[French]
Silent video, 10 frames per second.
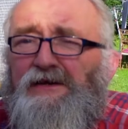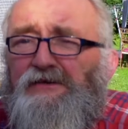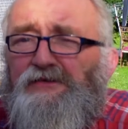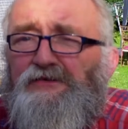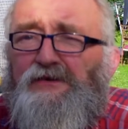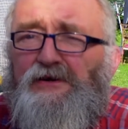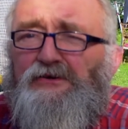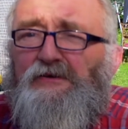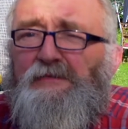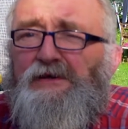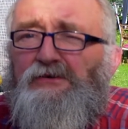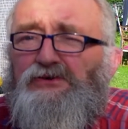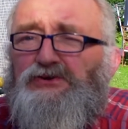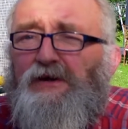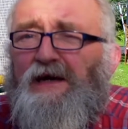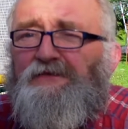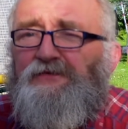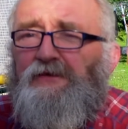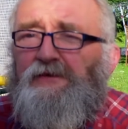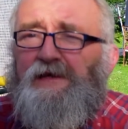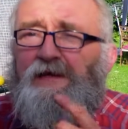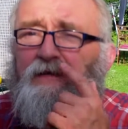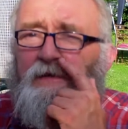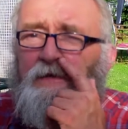euh, socio-économique de Cherat, sur lequel